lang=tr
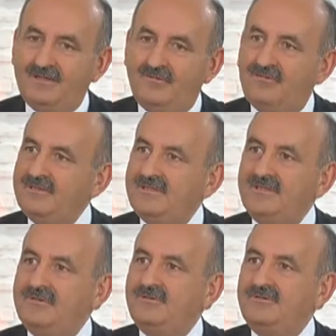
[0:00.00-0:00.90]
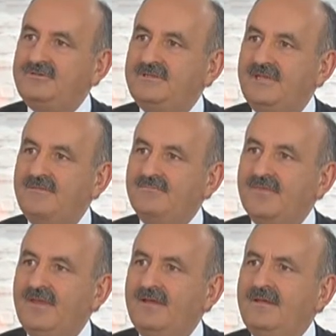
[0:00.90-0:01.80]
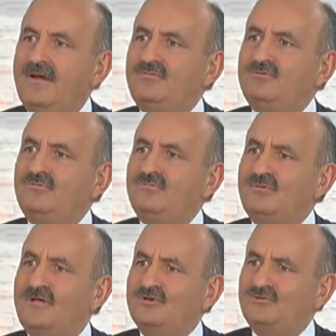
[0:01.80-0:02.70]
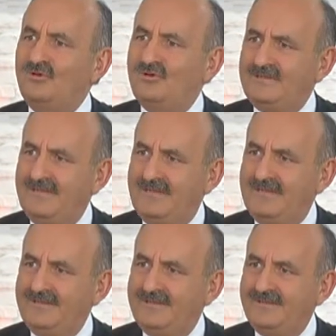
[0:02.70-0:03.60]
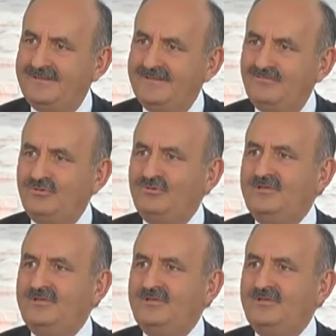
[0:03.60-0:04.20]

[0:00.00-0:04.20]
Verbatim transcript: 12 e, yıl önce ya bütün bunlar zor denilenlerin bugün